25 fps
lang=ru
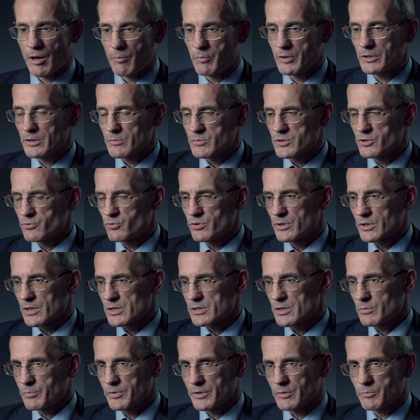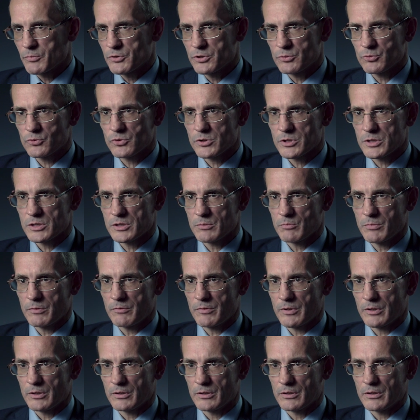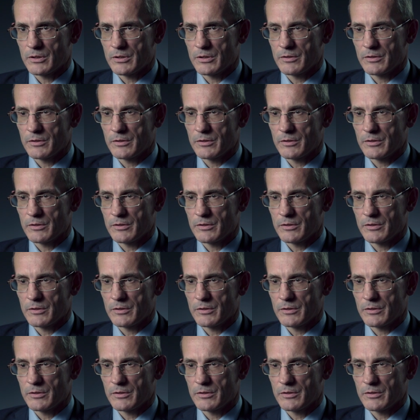Об этом сегодня на Западе почему-то забывают.